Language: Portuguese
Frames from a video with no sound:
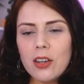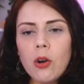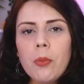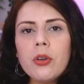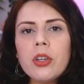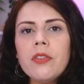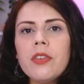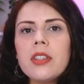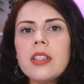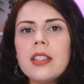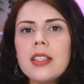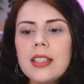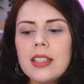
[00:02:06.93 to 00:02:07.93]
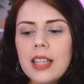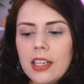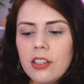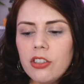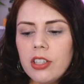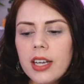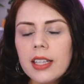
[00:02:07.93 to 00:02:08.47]
Como que você se
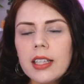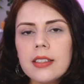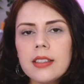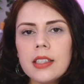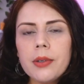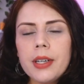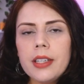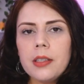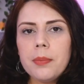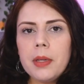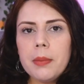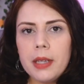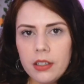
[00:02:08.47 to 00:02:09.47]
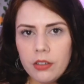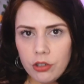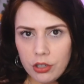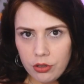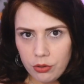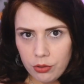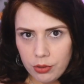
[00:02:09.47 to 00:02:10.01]
sente em relação a esse primeiro
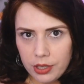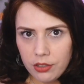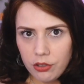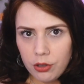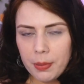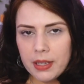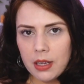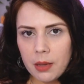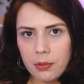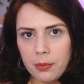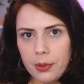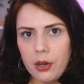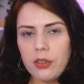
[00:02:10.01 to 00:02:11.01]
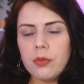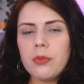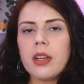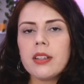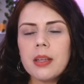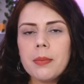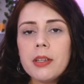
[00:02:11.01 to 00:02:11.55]
indício? Antes de eu passar para o próximo,
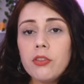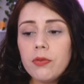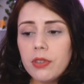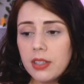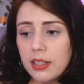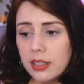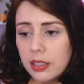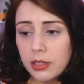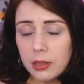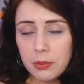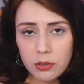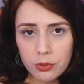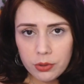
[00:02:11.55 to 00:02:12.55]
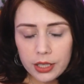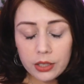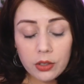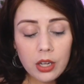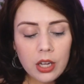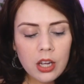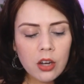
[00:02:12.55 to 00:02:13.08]
quero saber de vocês que estão aqui me
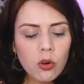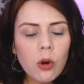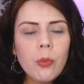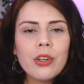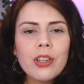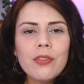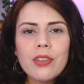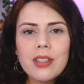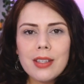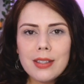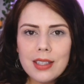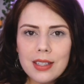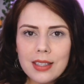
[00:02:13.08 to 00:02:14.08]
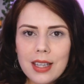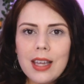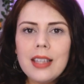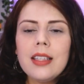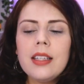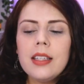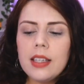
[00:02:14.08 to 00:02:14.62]
escutando. Como que vocês se
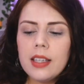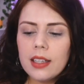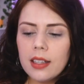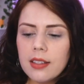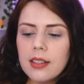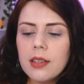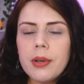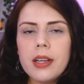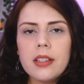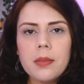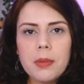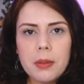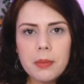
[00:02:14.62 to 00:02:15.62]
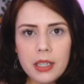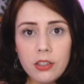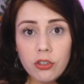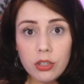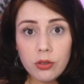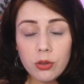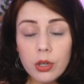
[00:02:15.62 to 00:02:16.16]
sentem em relação a esse primeiro
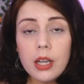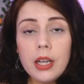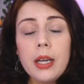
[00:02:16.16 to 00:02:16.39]
indício?